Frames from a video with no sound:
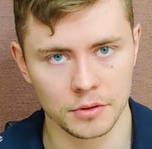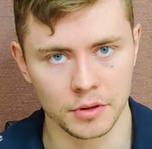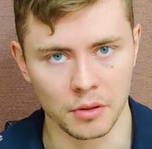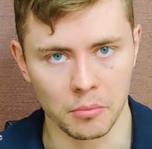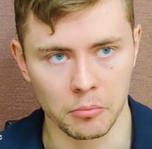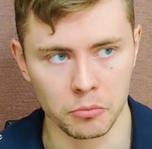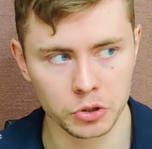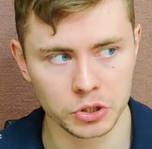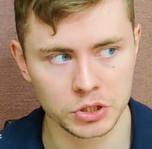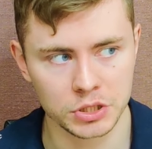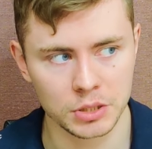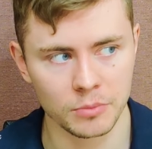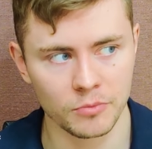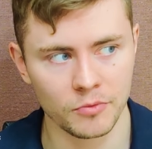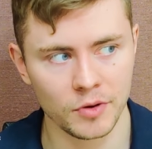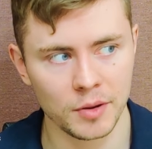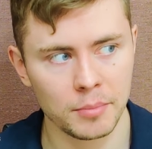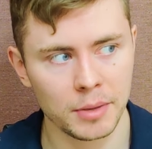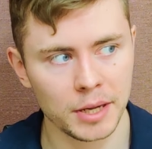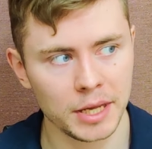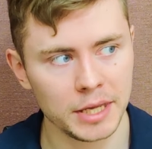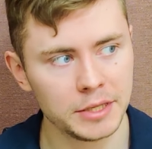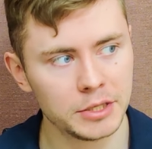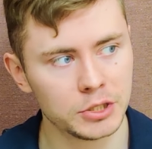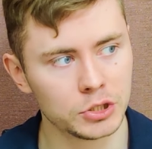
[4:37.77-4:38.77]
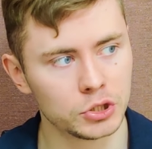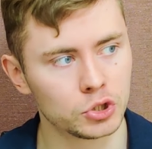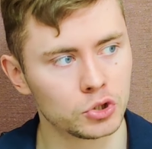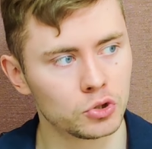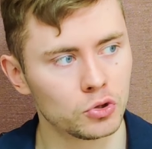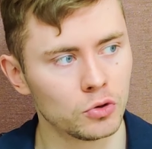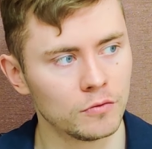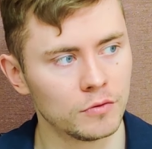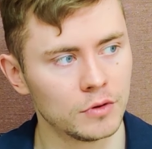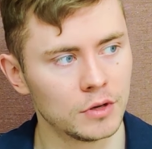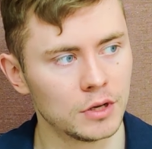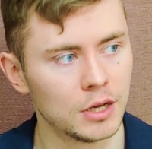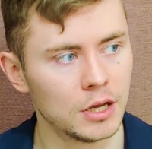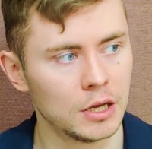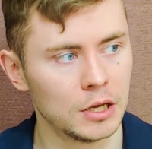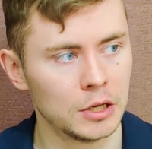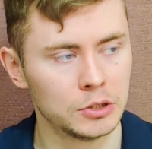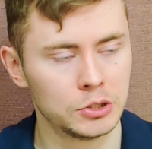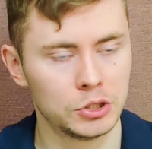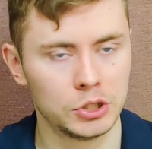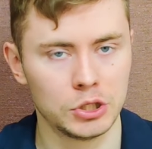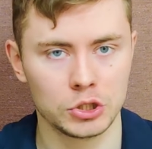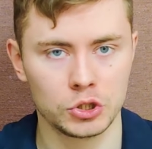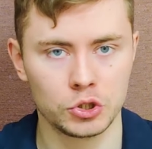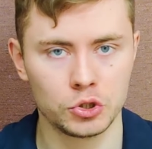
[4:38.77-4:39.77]
Допустим, вы боитесь, что вы
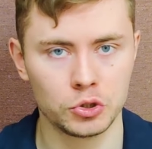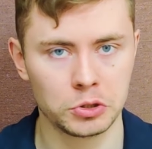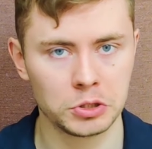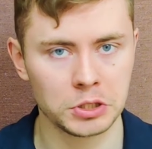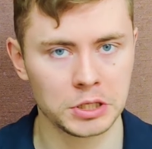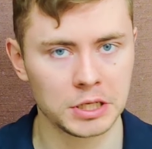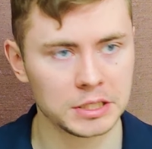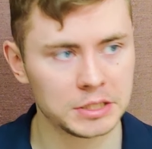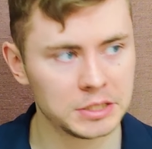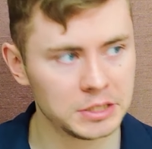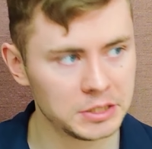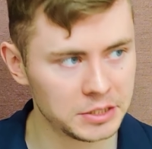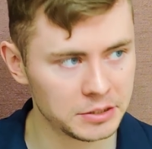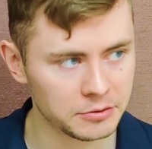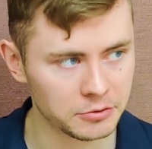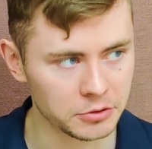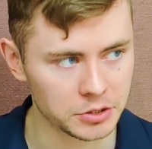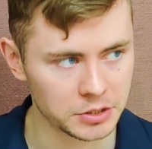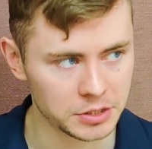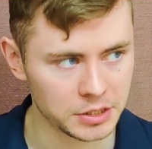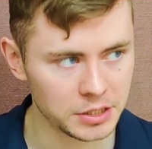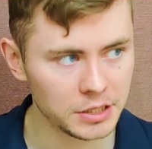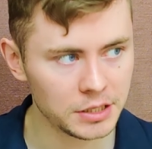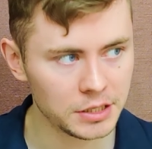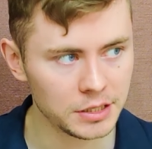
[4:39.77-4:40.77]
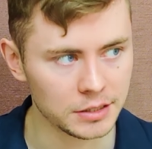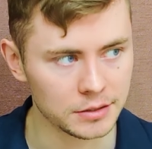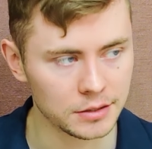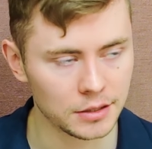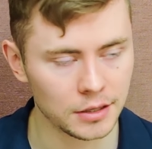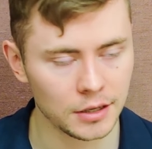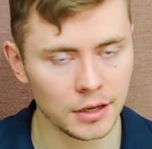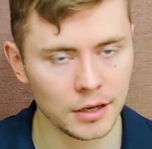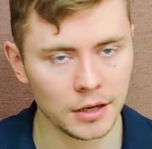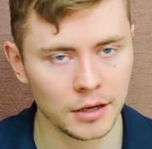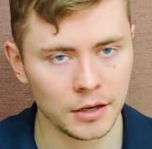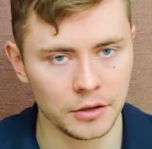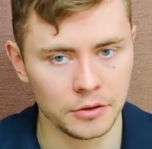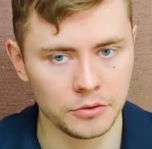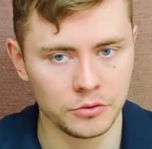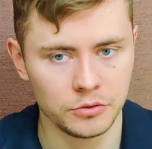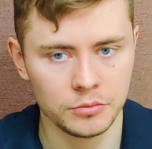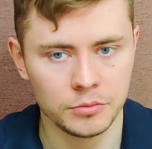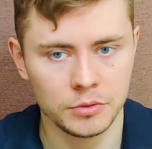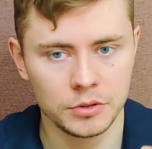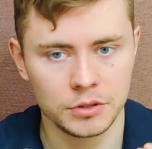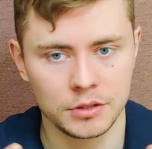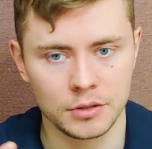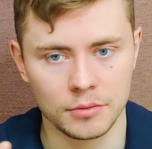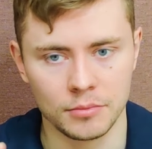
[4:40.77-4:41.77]
сейчас что-то хотите вот сделать, вы
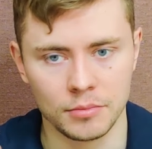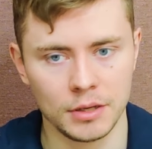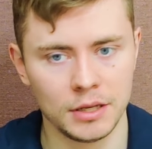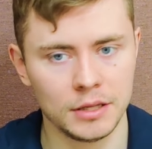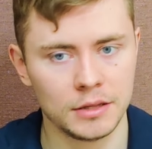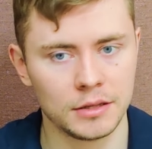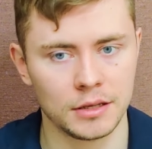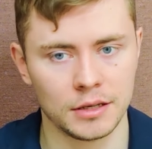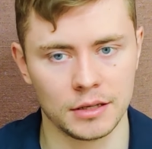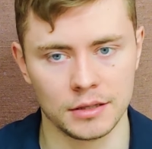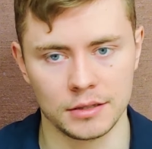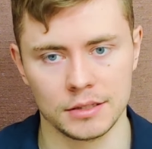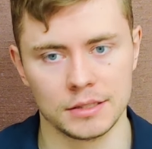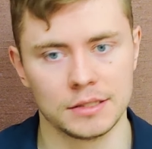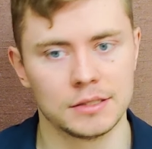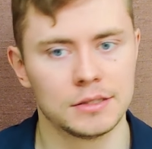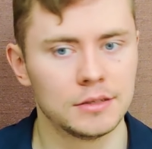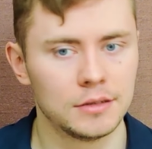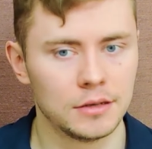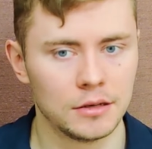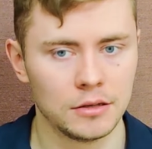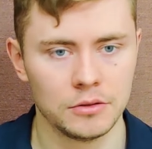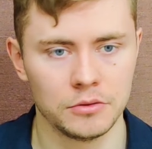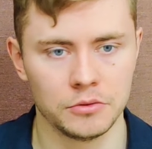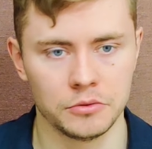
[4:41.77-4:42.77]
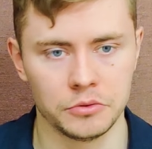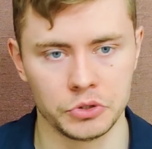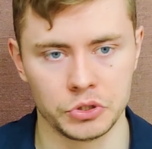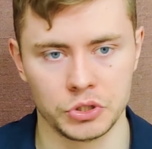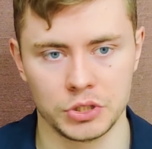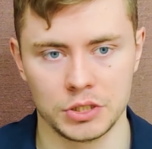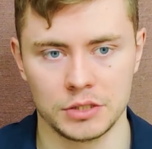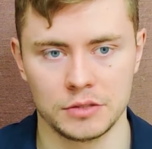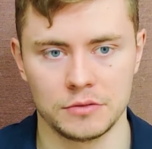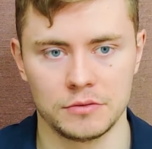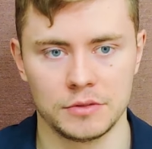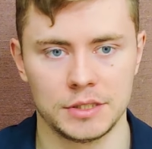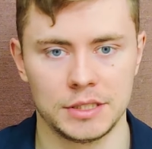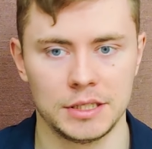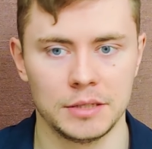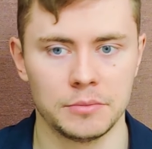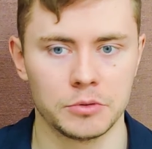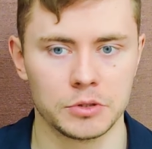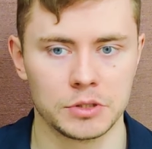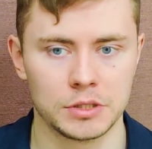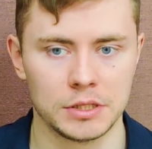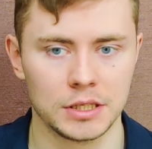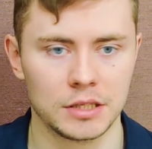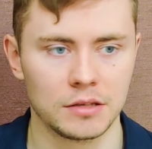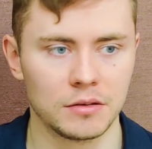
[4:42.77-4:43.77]
думаете, блин, я это сделаю, сейчас все
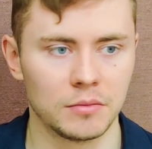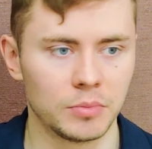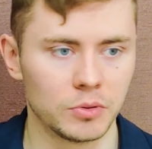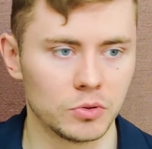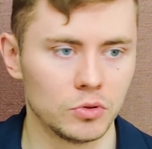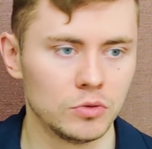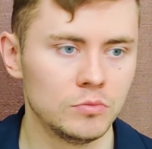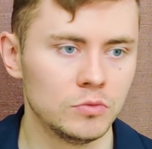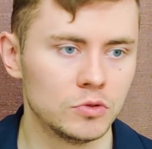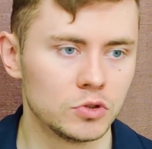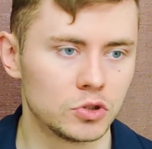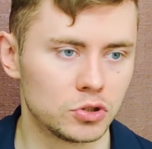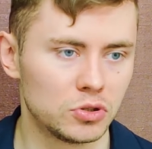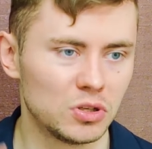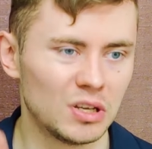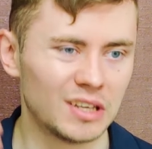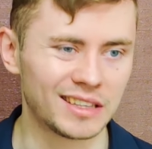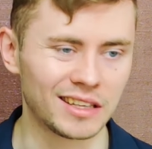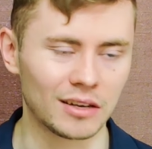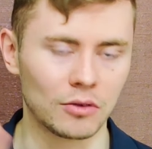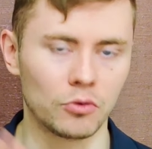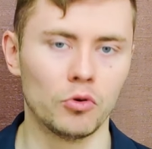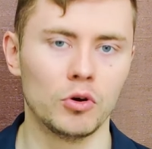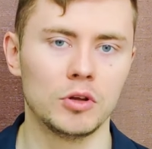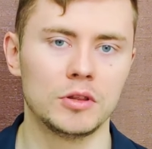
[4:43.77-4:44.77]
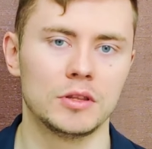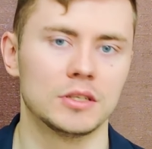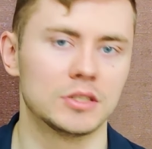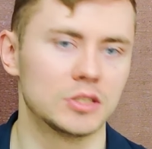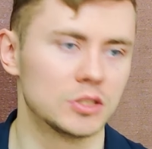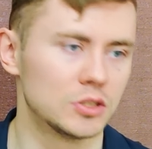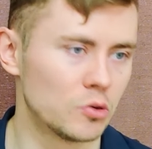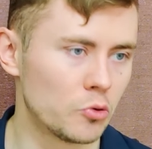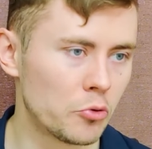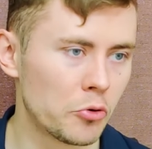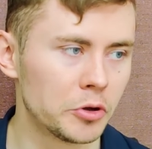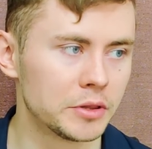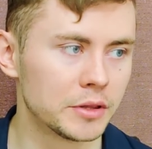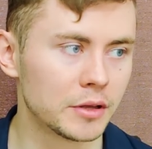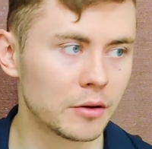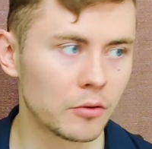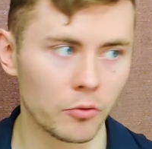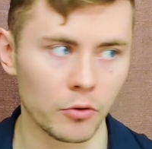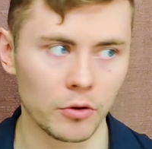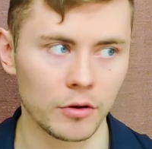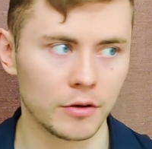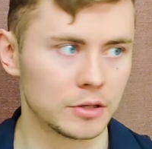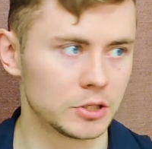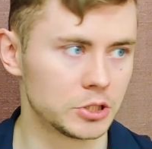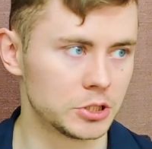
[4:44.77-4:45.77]
после этого подумают, что я такой-то, секой,
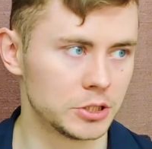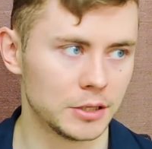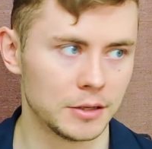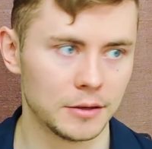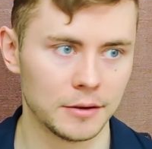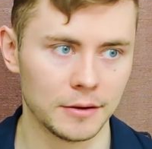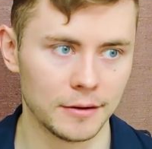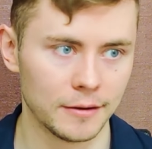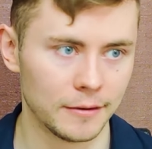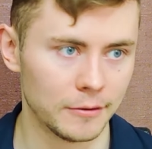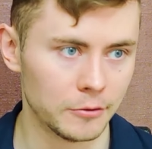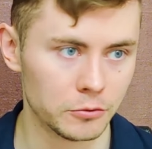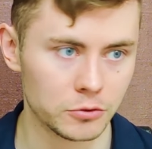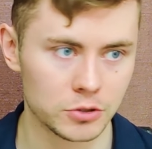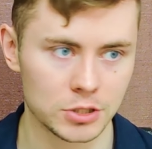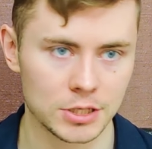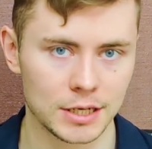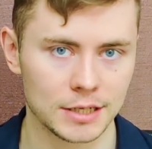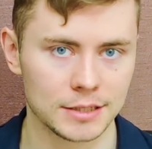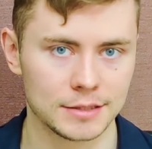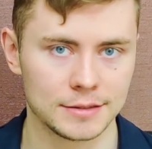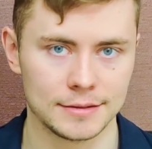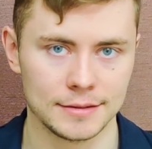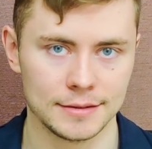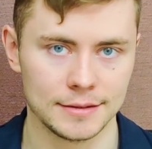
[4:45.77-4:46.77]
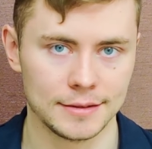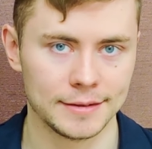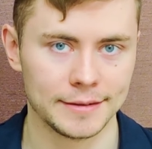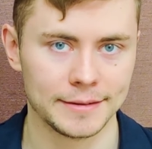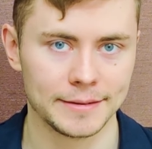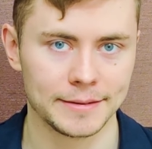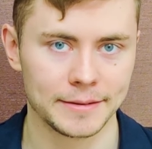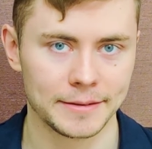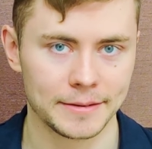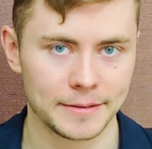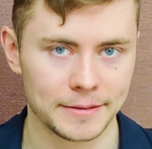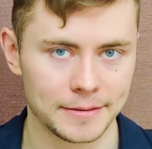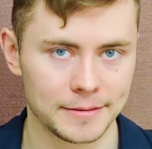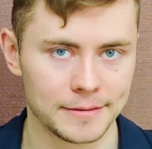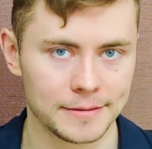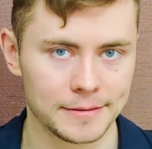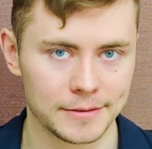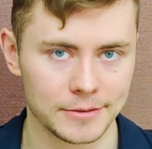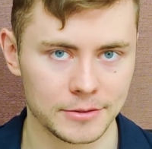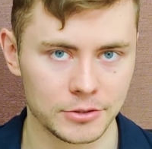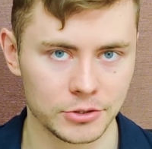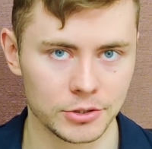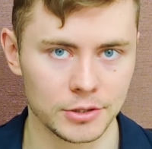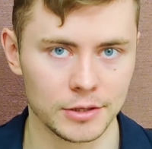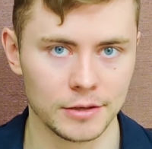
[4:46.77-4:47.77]
такой вообще ужасный
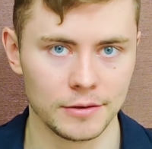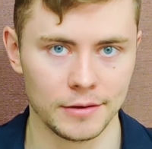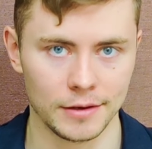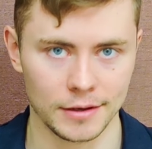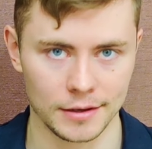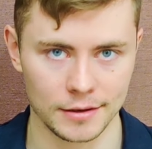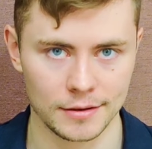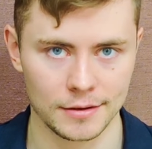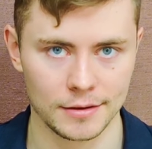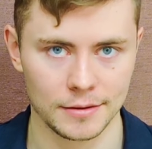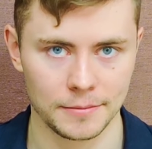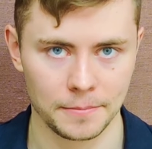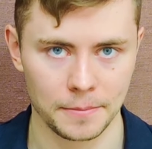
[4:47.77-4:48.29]
человек.